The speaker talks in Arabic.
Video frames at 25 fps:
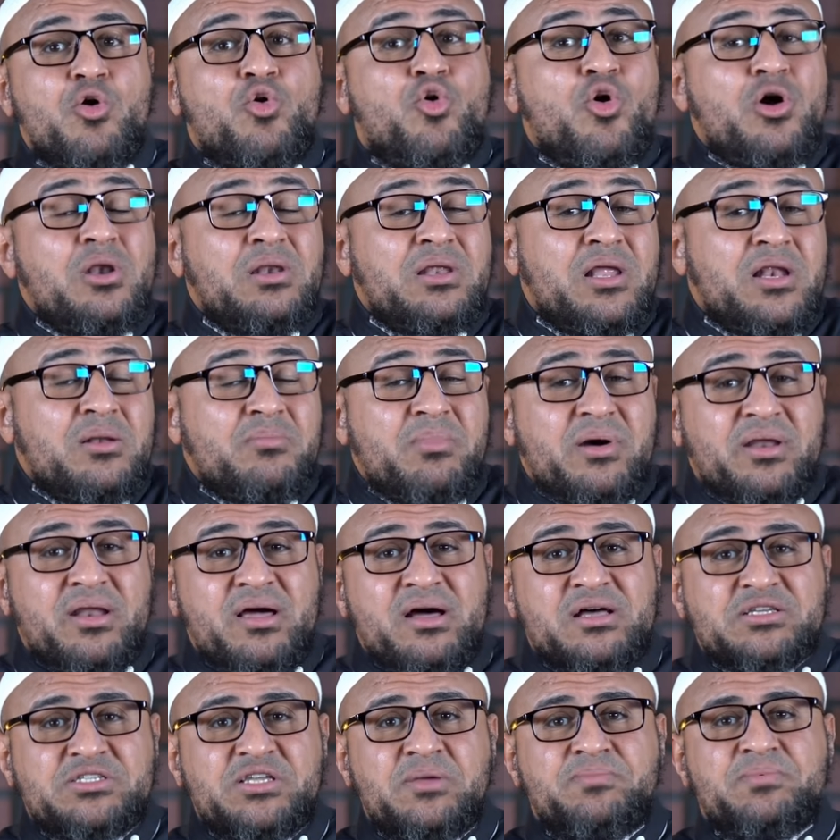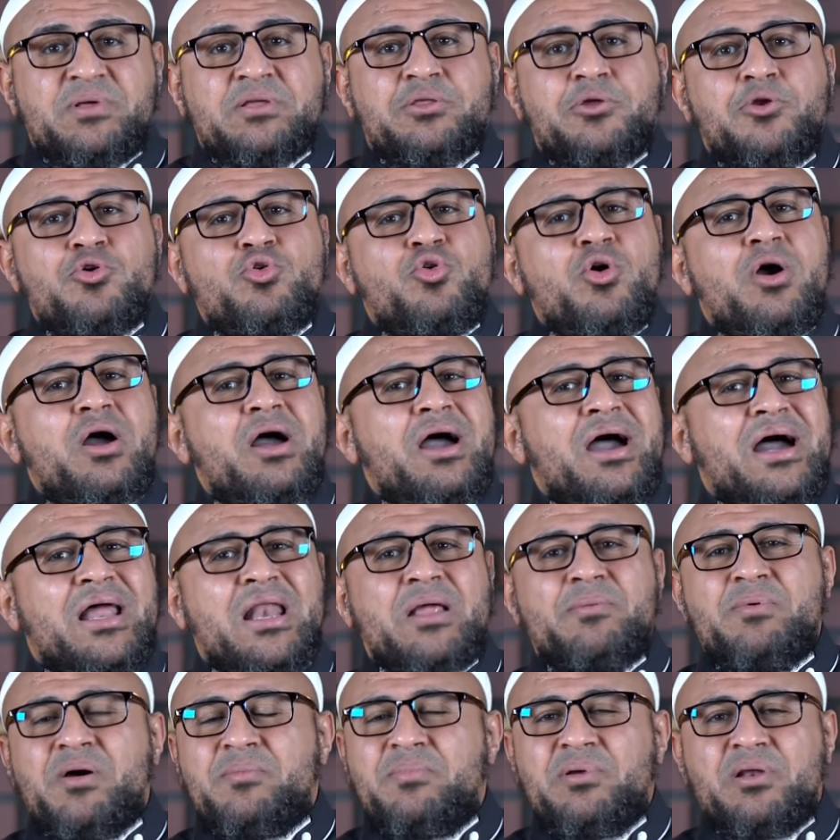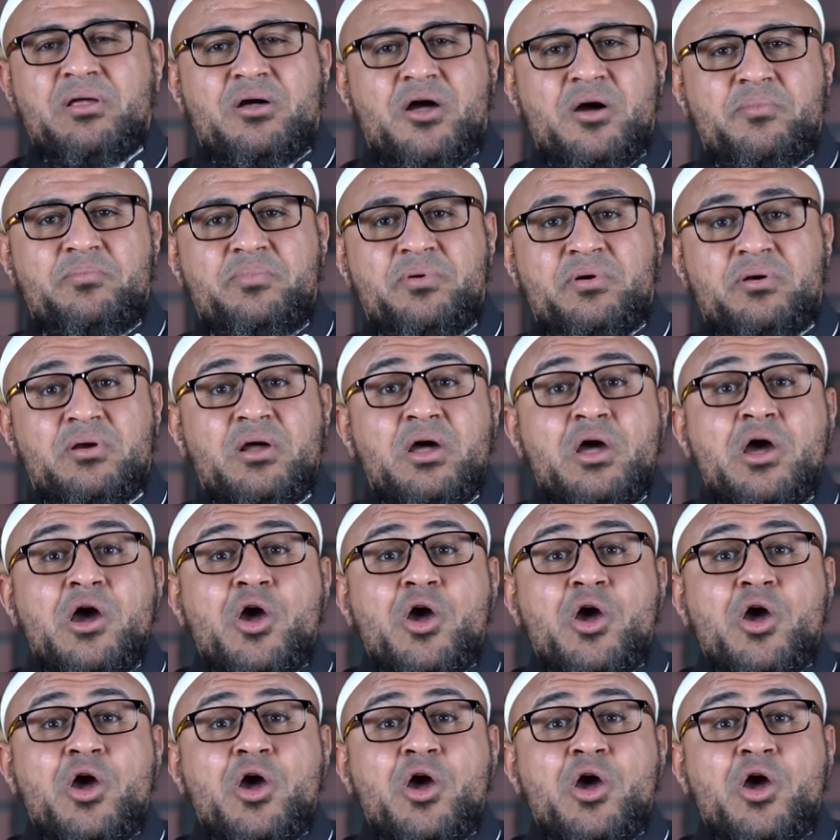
كل المناصب تتركها على باب القبر